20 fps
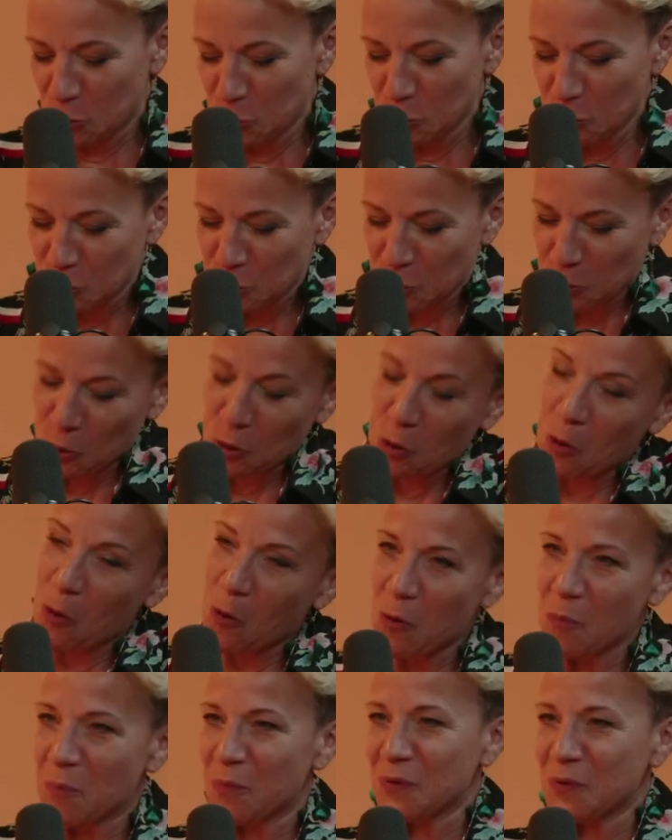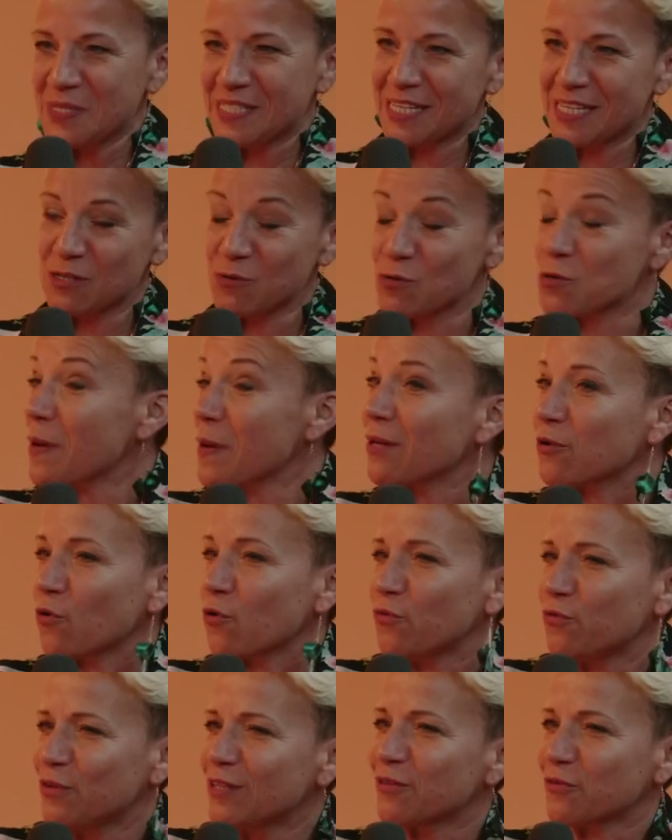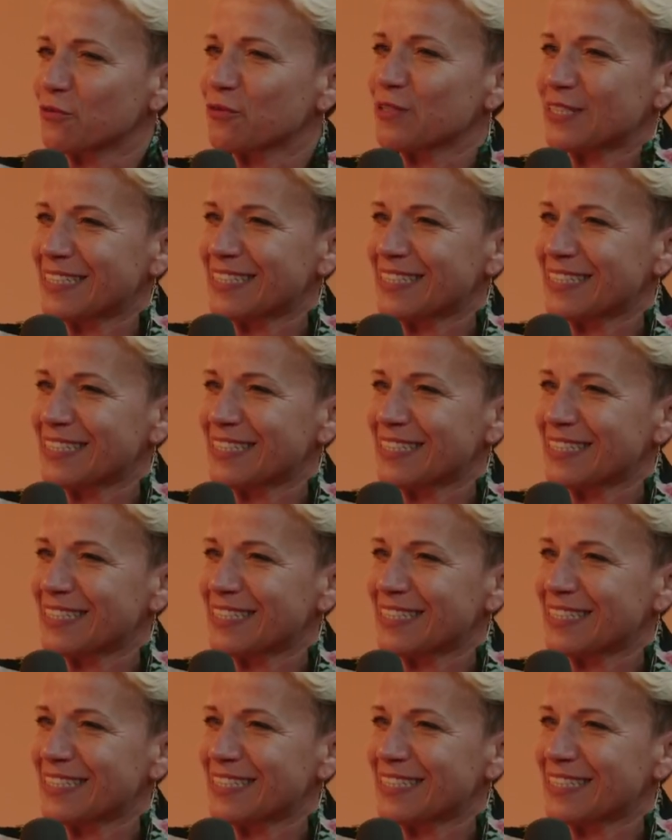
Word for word: ou de compensation. Je parle trop vite en fait, c'est